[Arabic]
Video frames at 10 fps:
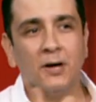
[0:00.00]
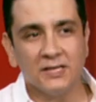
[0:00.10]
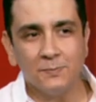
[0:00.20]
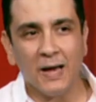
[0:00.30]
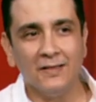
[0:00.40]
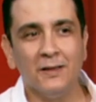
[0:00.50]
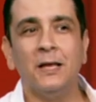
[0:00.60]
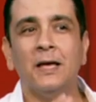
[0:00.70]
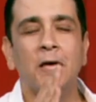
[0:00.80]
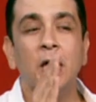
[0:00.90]
غصب
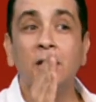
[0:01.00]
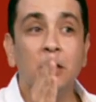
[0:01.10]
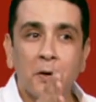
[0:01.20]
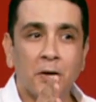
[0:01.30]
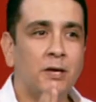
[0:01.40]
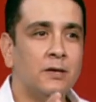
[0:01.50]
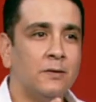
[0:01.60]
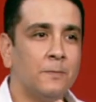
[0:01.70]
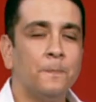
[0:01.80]
عننا احنا رايحين